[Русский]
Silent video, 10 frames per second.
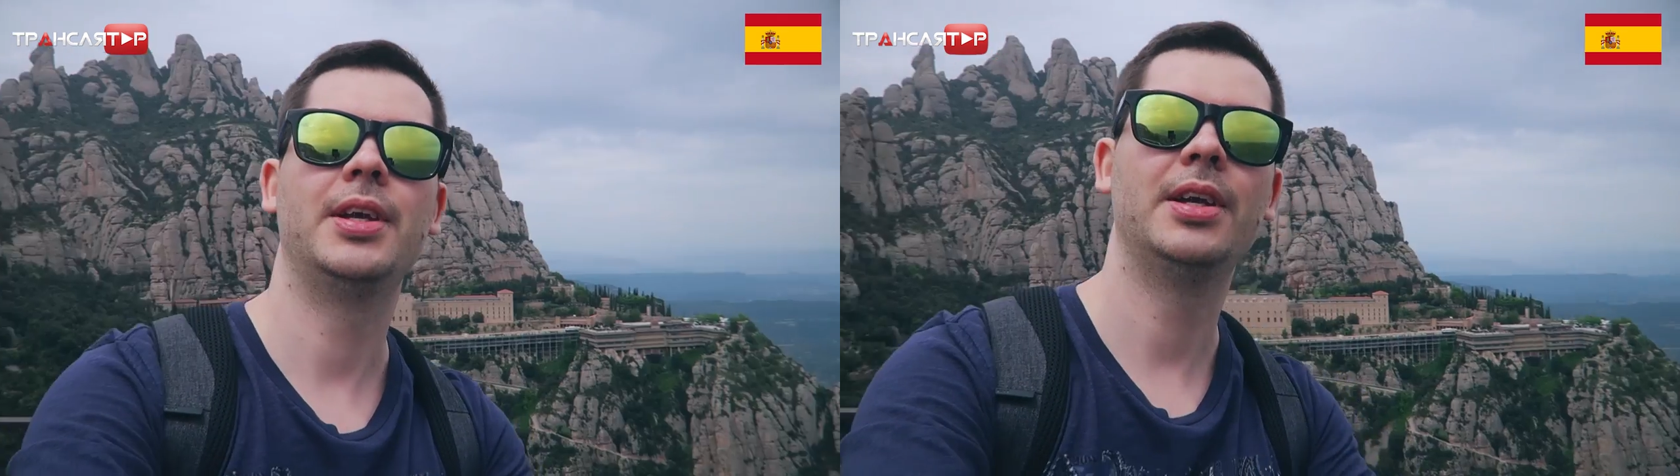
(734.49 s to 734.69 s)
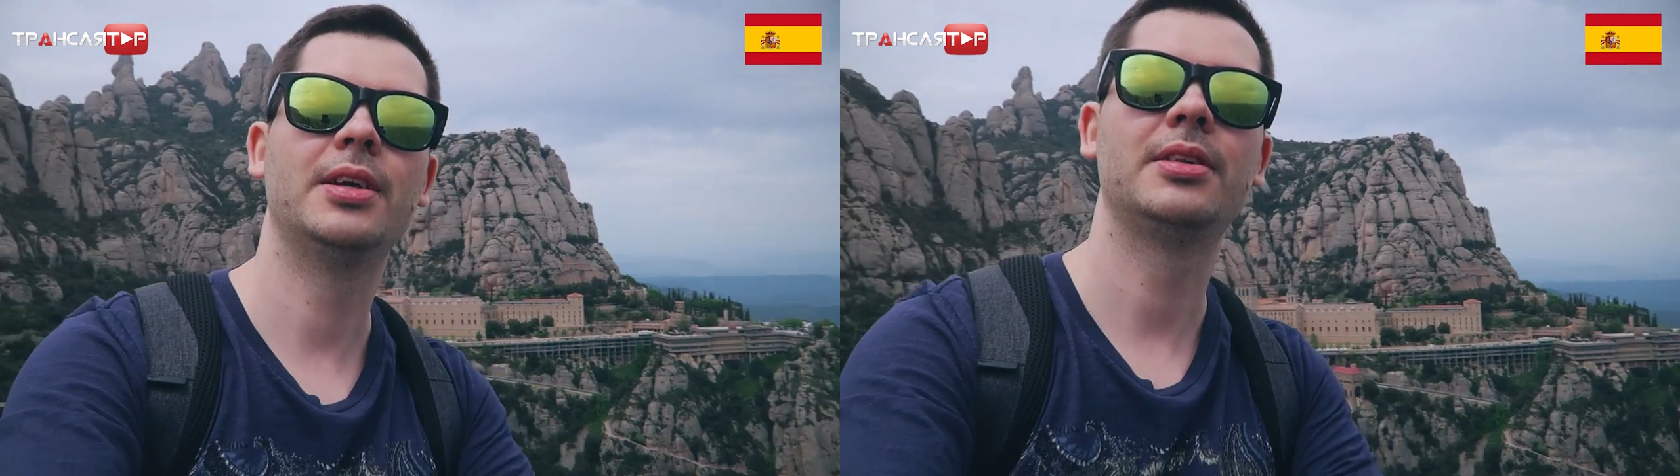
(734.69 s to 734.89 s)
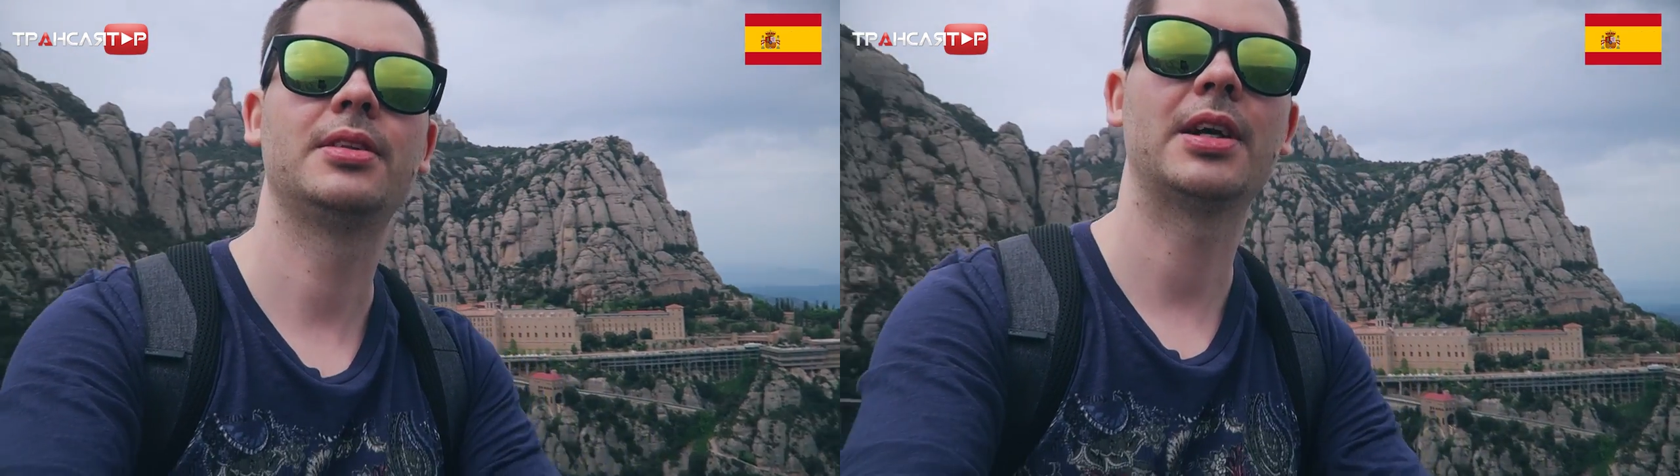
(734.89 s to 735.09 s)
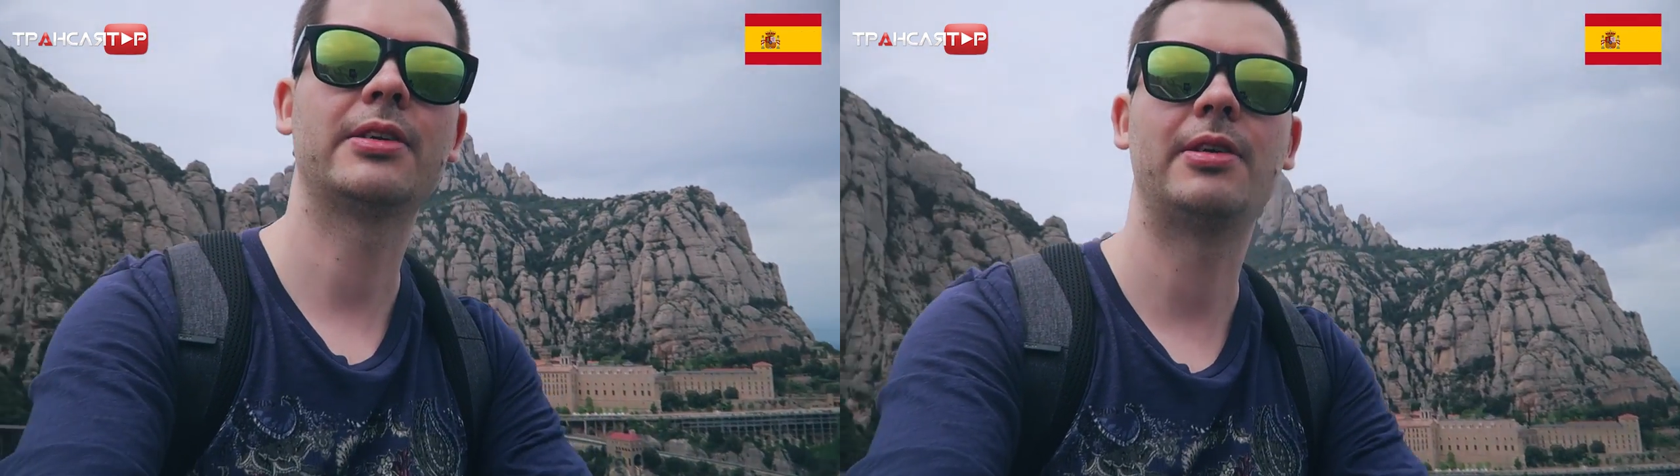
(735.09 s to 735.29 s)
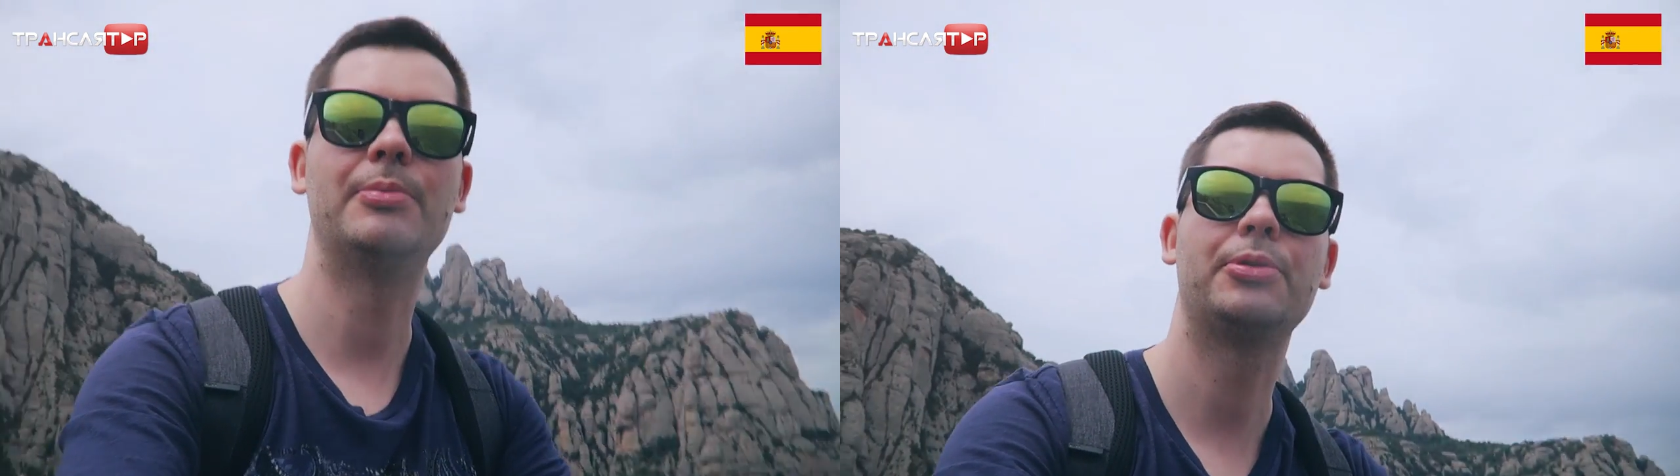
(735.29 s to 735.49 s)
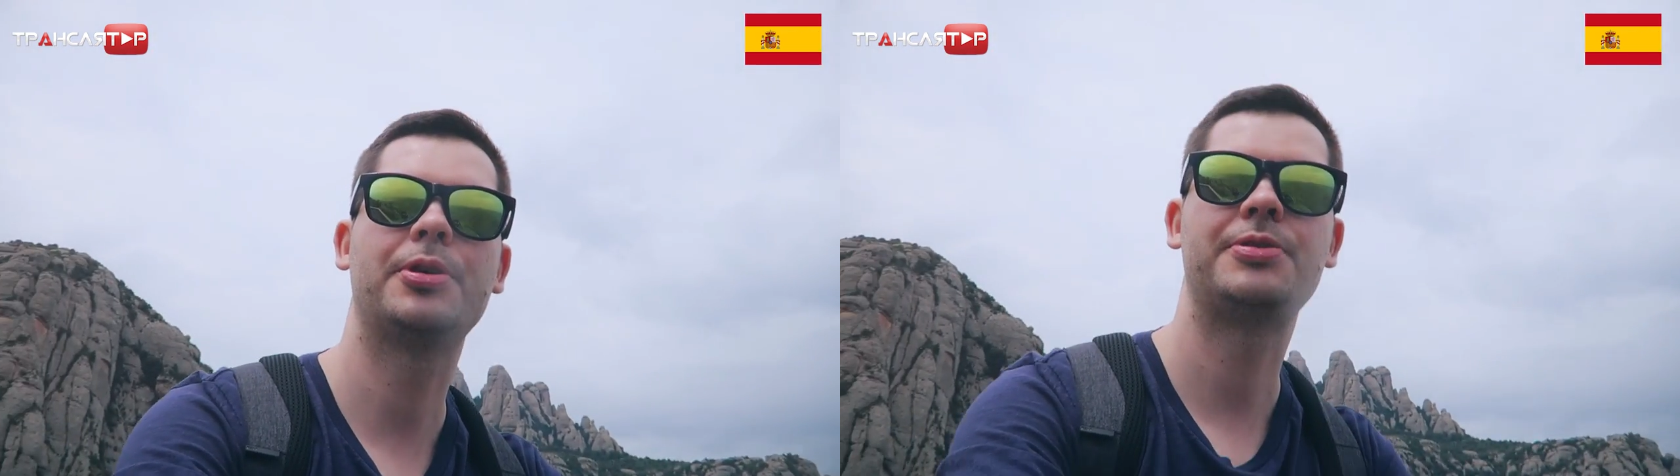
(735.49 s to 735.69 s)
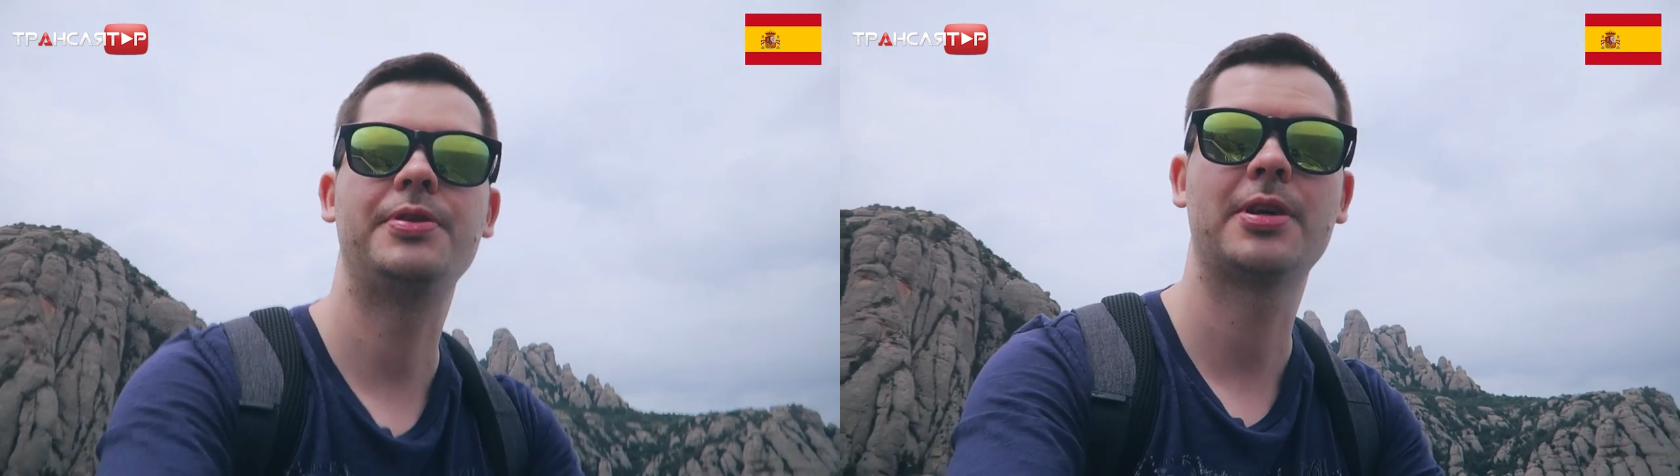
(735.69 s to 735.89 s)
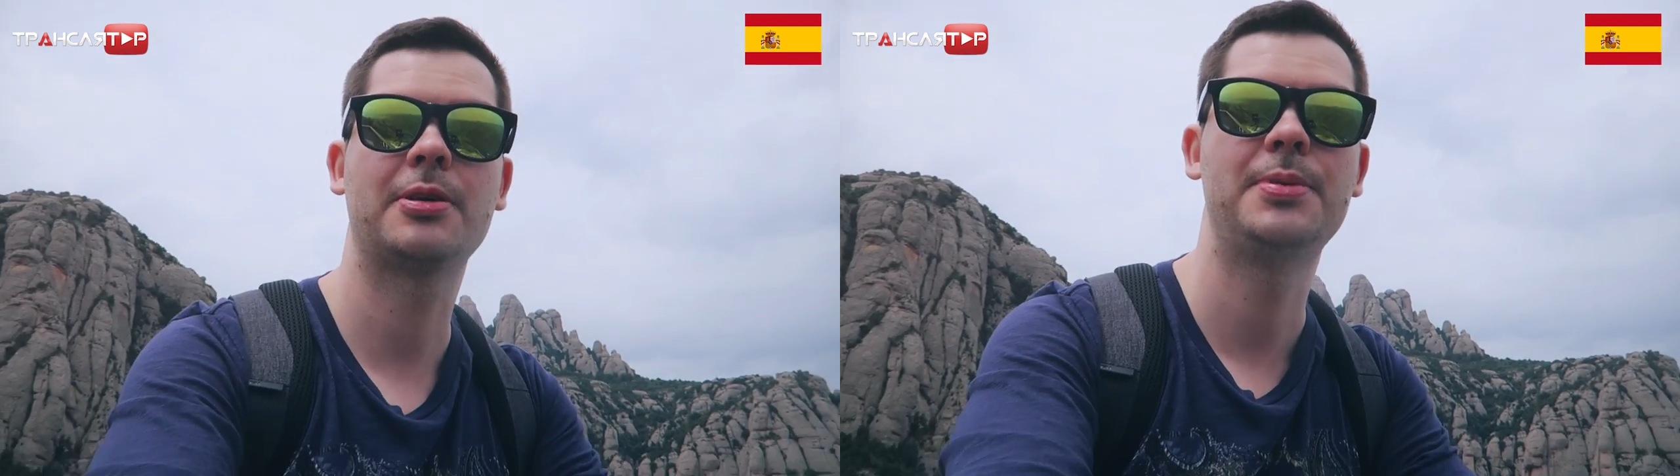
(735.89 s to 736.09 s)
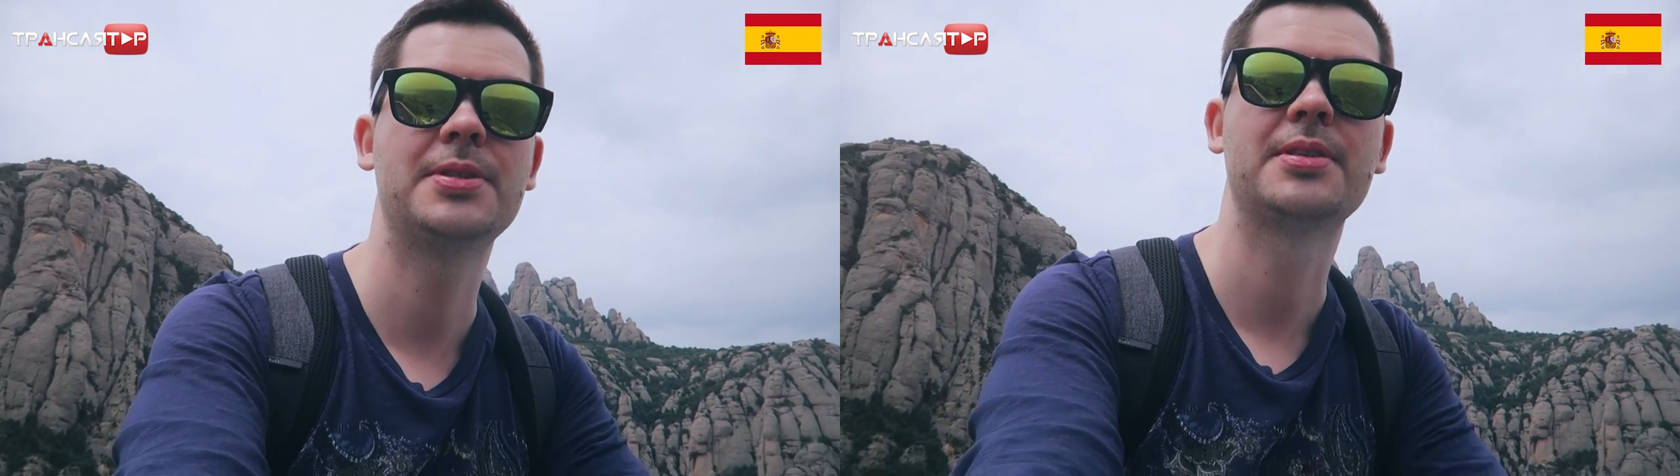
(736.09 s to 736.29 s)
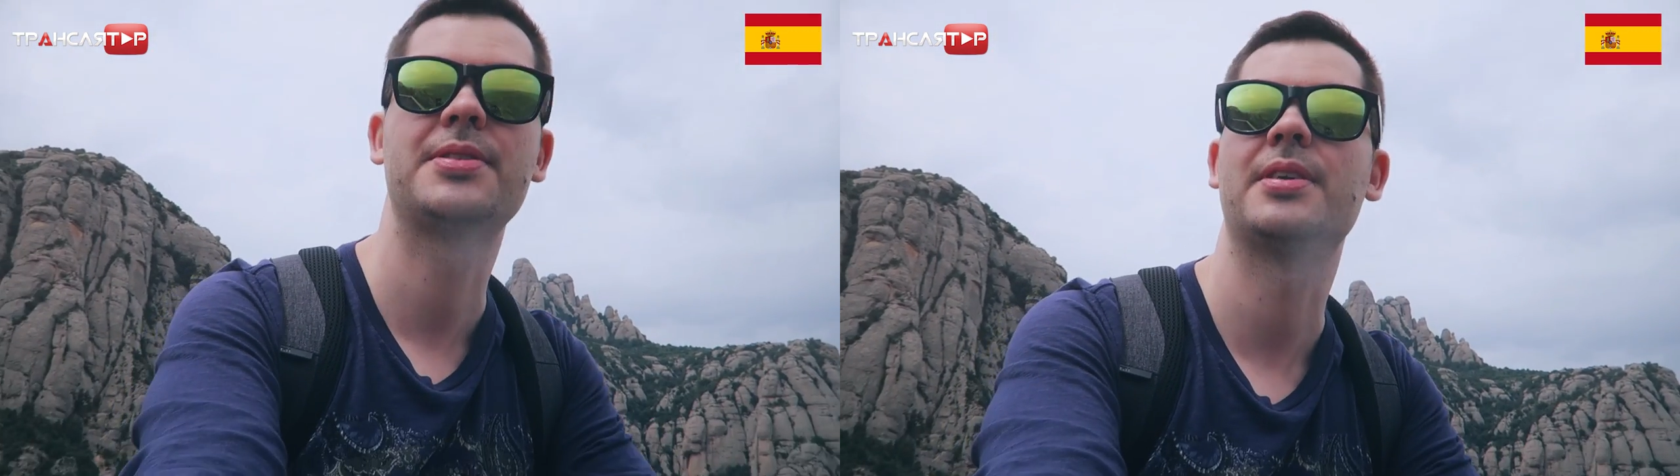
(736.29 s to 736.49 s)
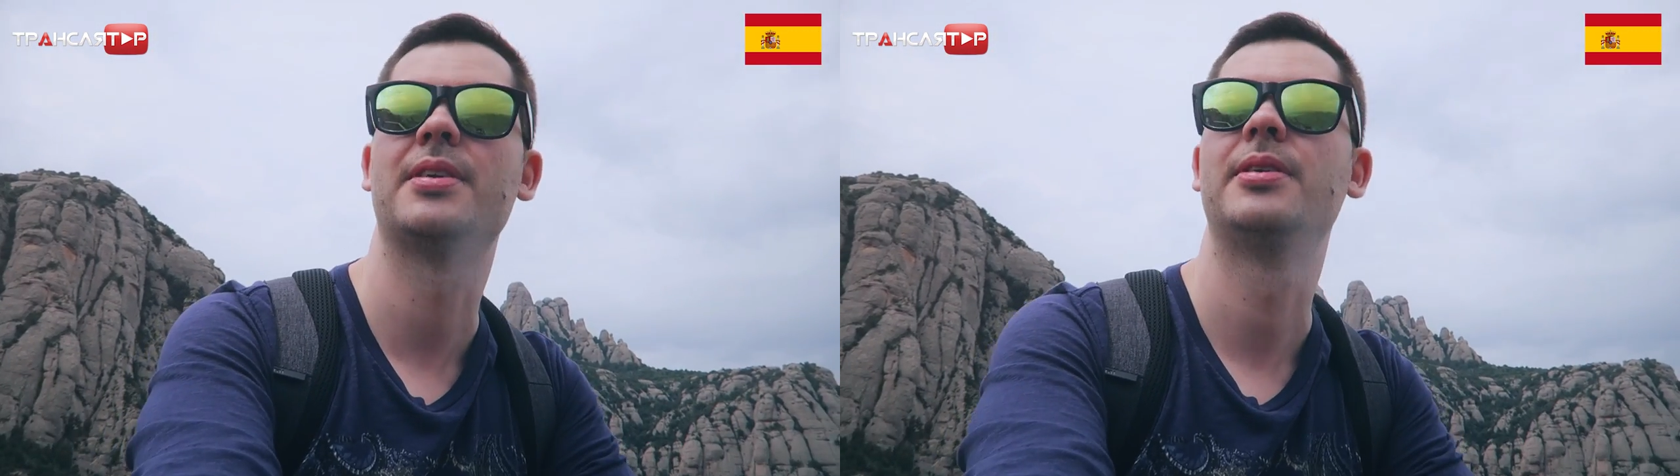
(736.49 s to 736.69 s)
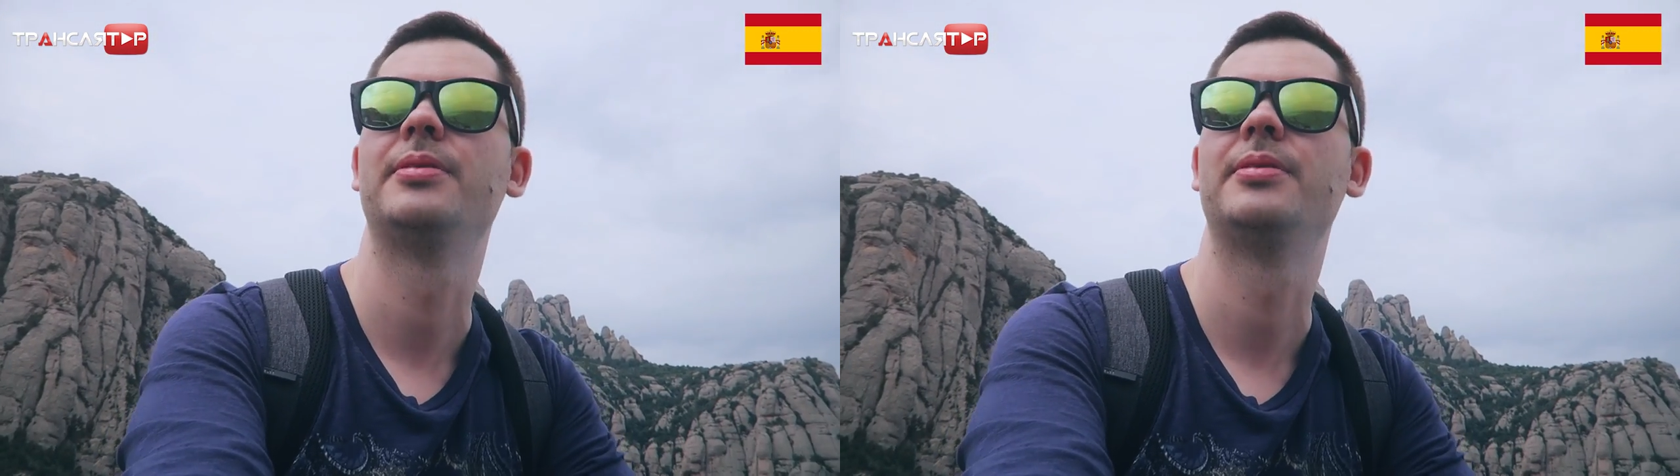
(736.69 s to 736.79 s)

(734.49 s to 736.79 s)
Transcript: И так во многих сферах бизнеса.